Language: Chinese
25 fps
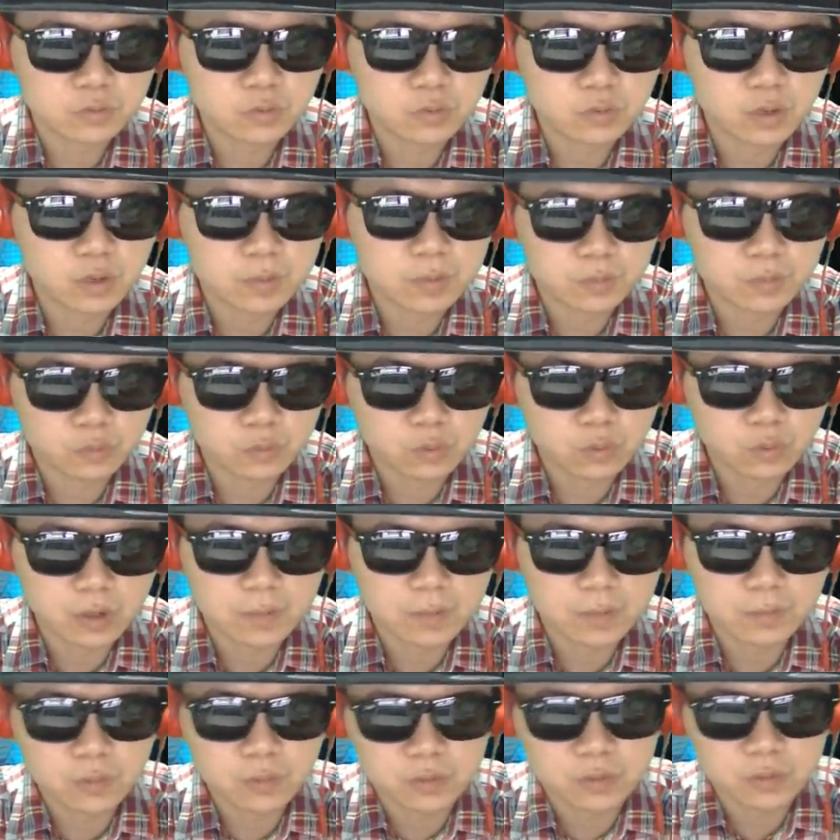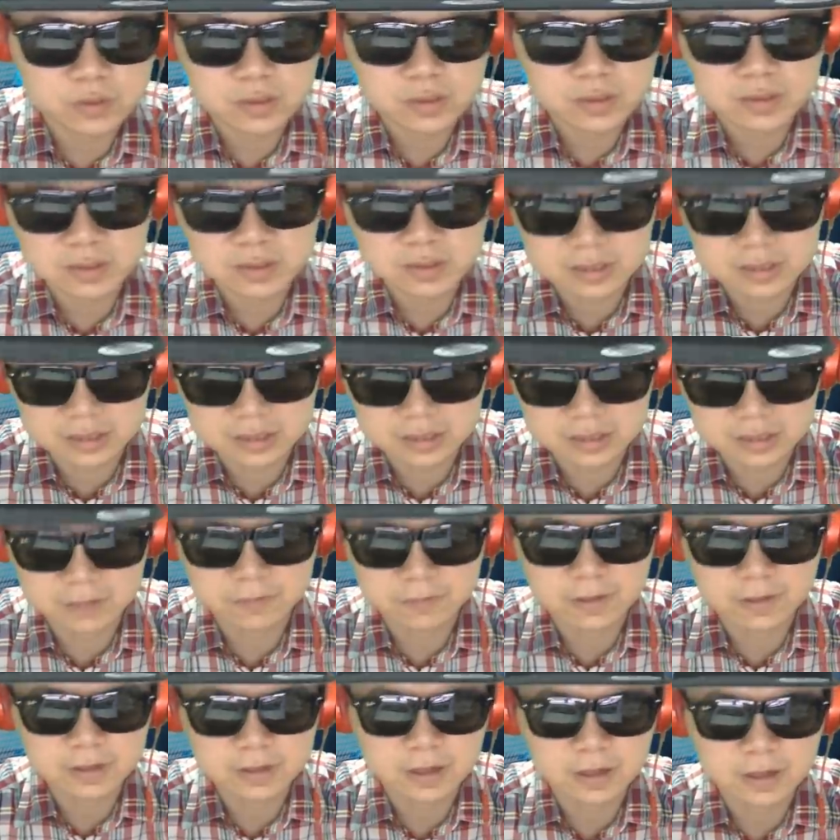会不会破十
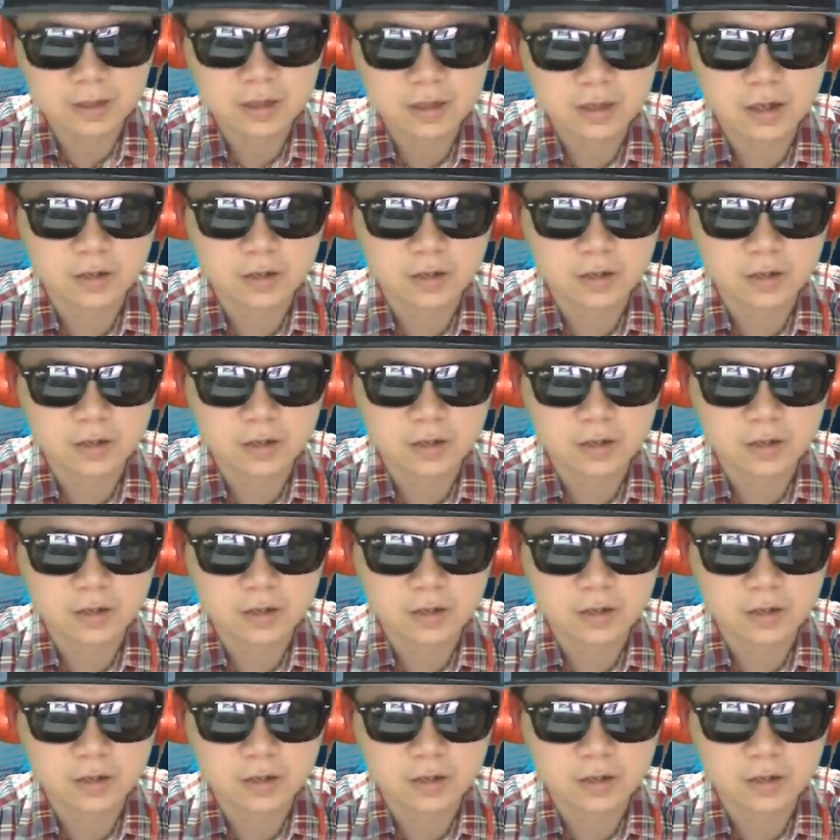分呢？